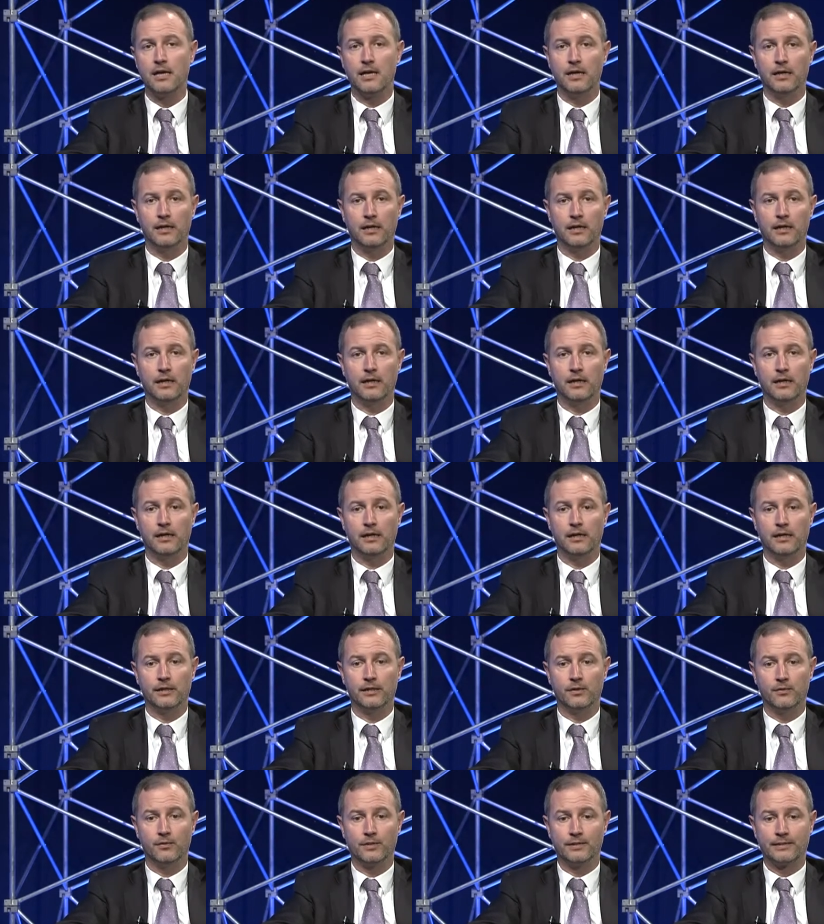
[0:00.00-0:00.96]
eh,
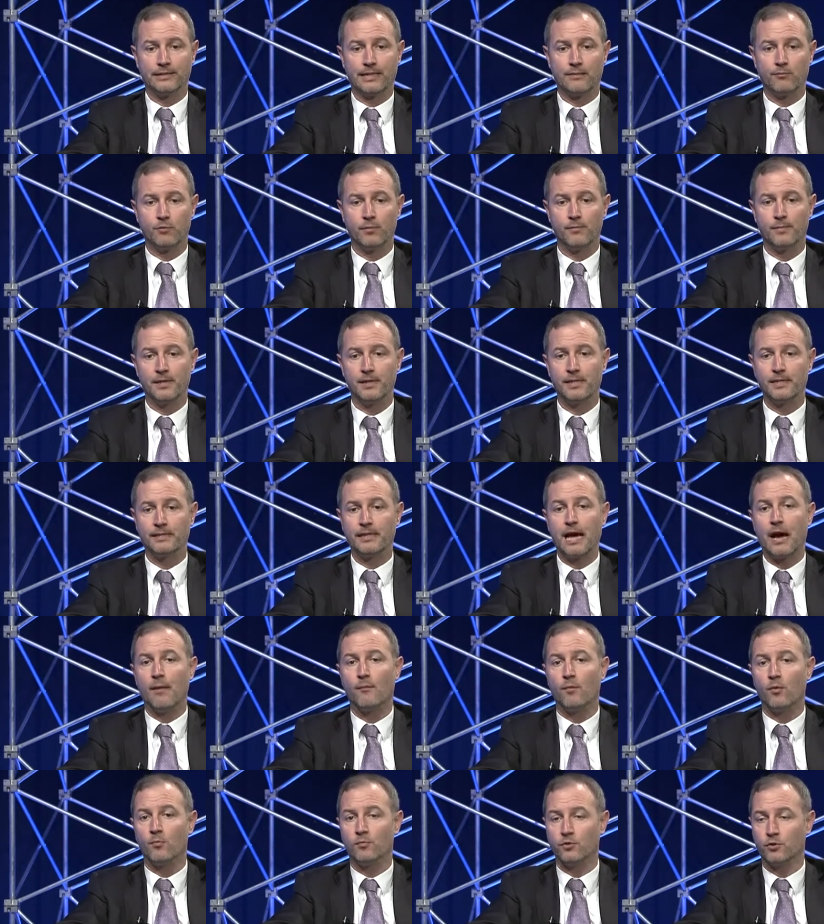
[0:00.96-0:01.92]
di questa
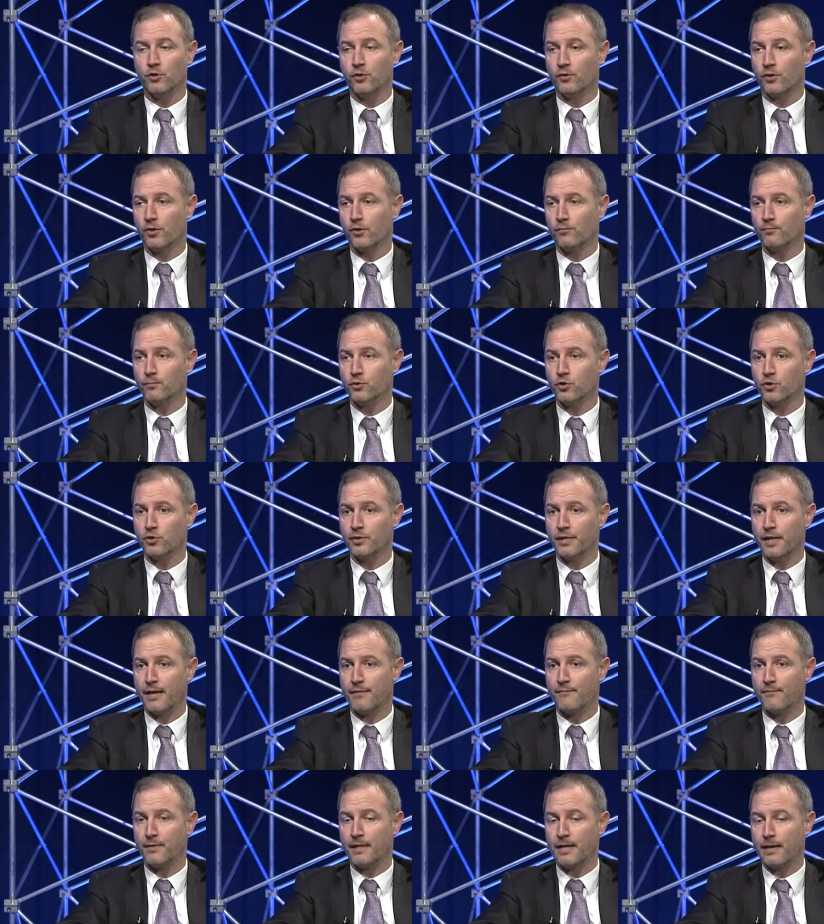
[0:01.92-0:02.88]
mobilità, eh,
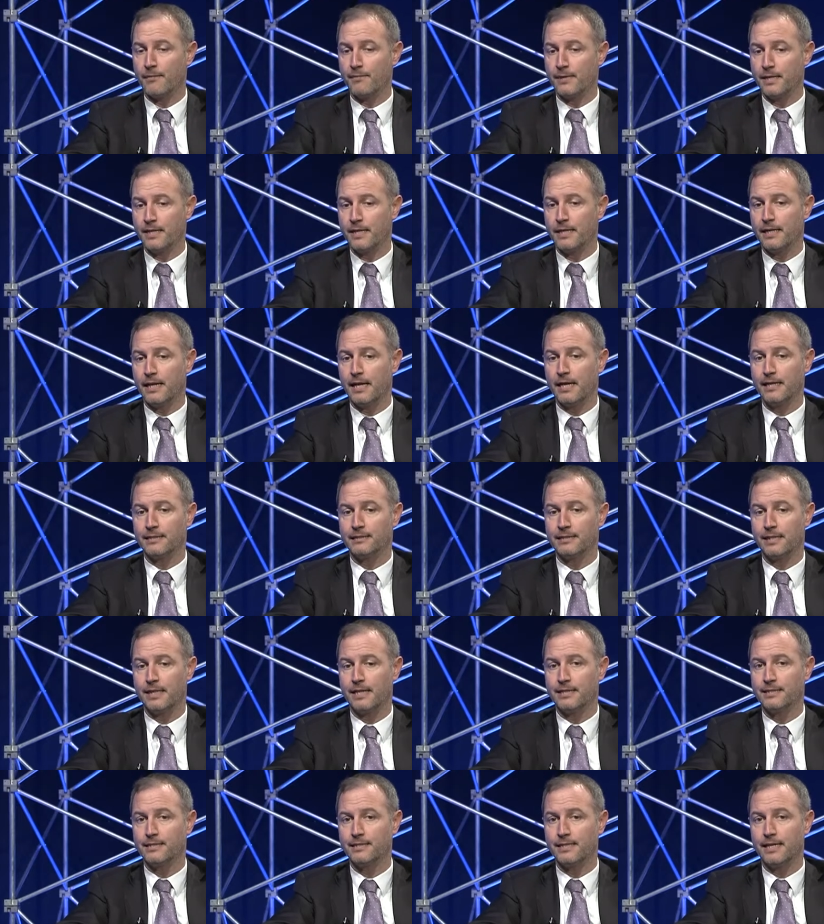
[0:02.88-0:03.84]
bisognerà capire se
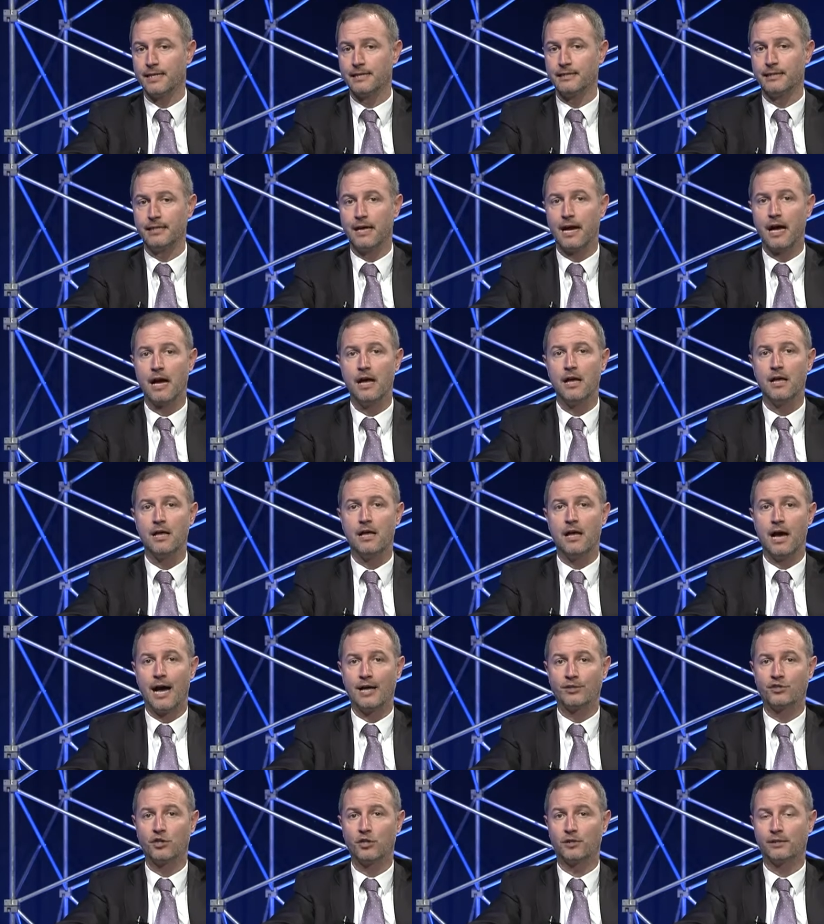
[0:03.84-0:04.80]
l'azienda
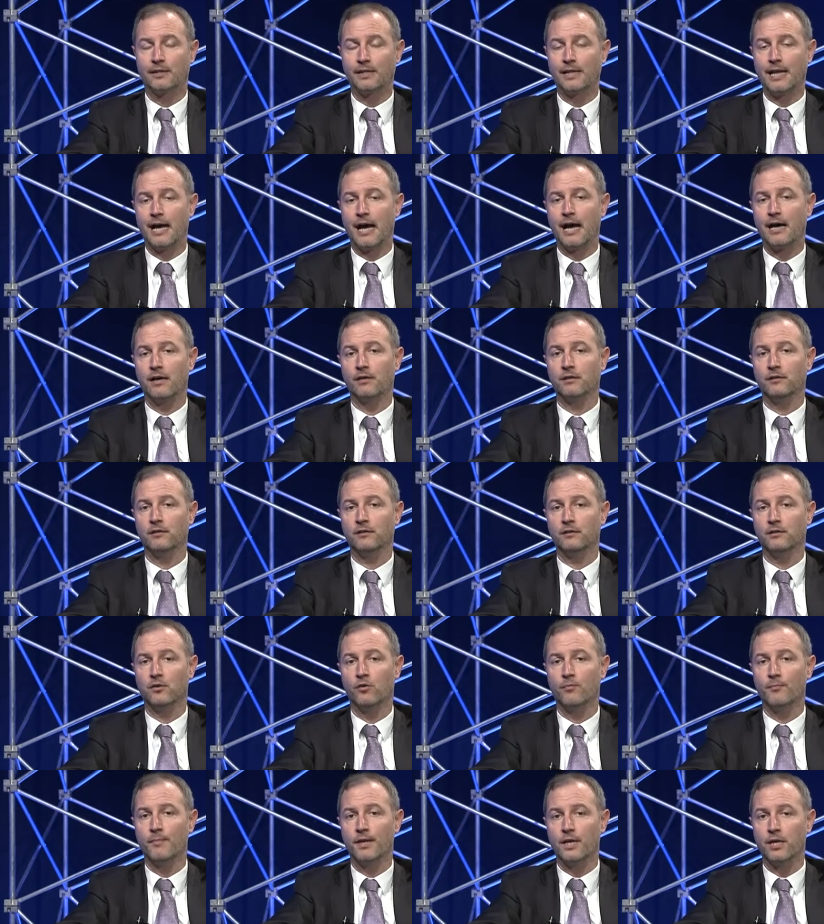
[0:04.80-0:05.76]
accetterà eh,
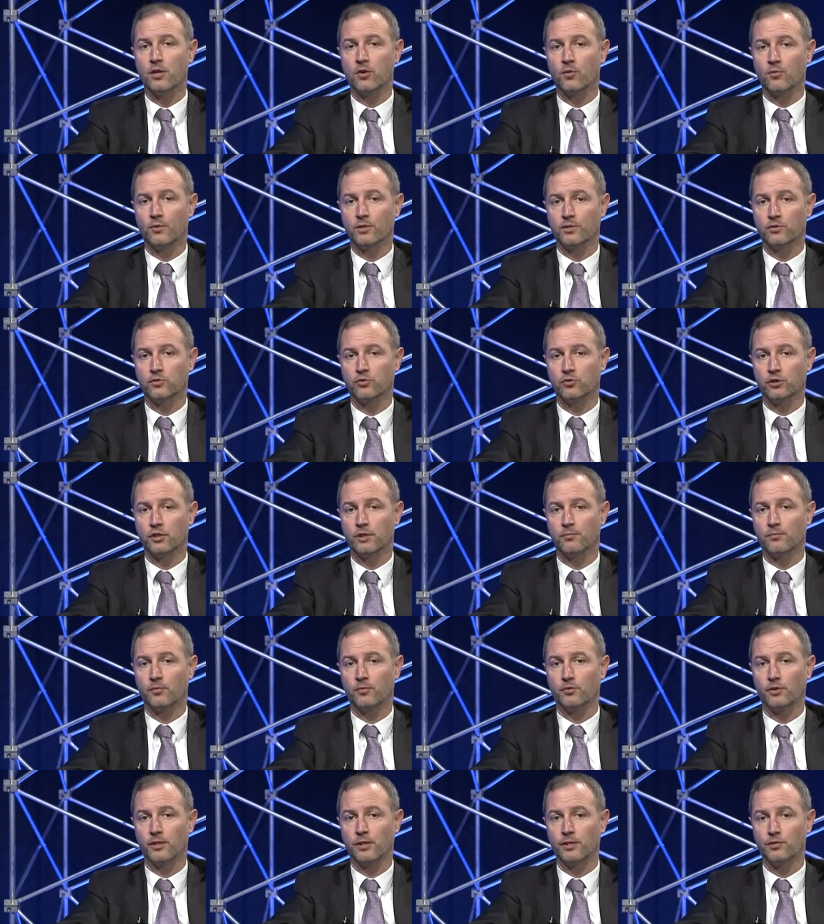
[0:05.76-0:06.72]
o meno questo
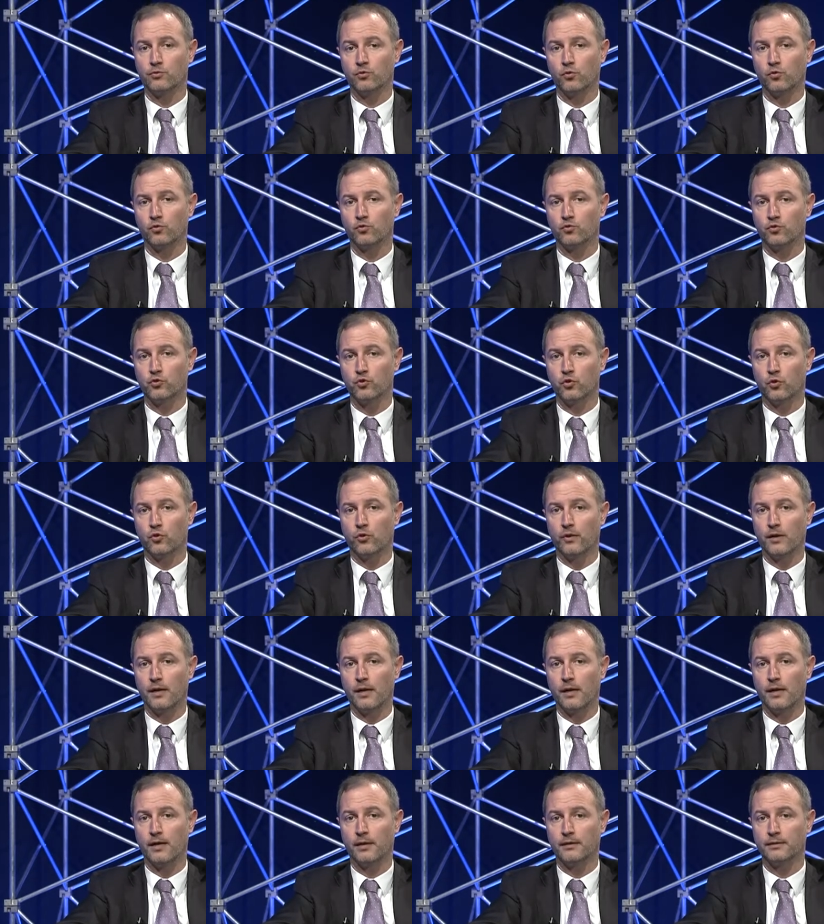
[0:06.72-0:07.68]
tipo di
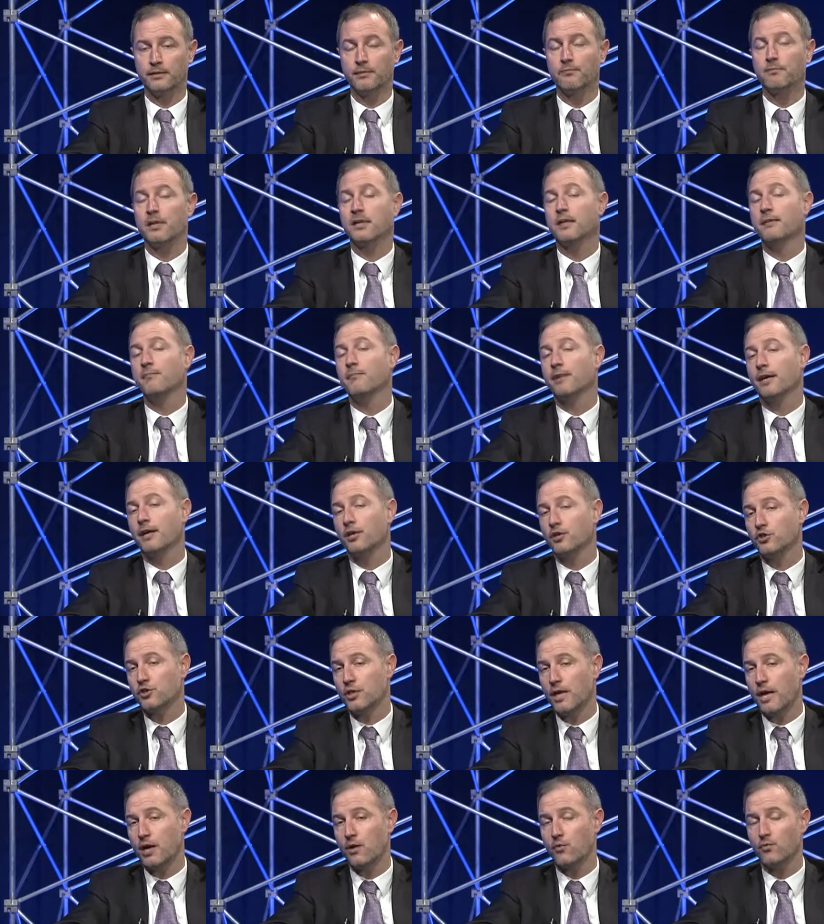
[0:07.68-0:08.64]
soluzione. Sembrerebbe che
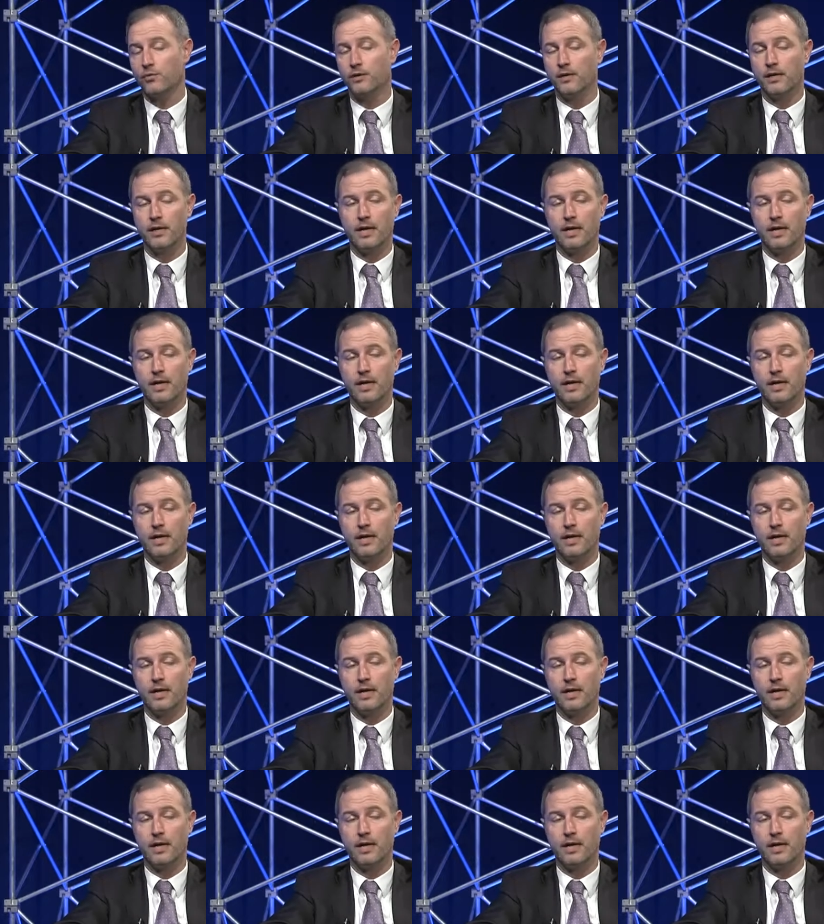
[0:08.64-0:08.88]
c'è un